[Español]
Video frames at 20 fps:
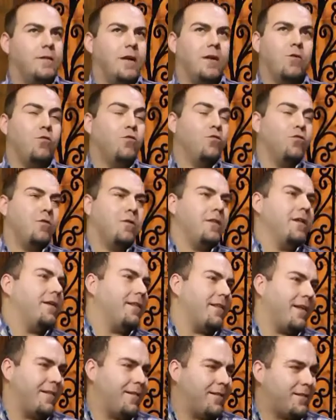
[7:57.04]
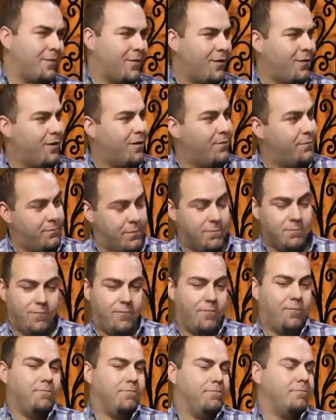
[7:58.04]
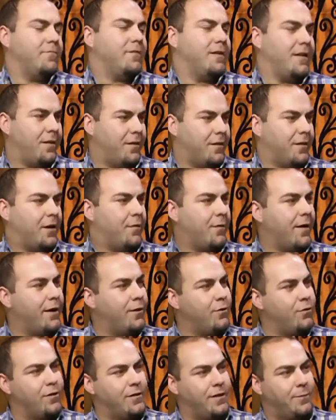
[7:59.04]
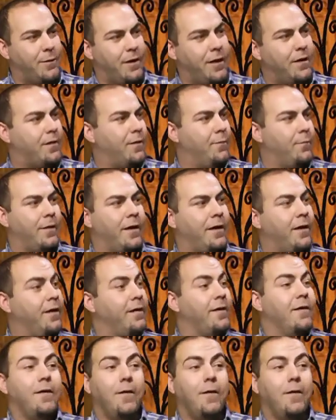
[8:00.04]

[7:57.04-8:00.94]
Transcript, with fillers: algunos días de trabajo, días de trabajo que te pierden para,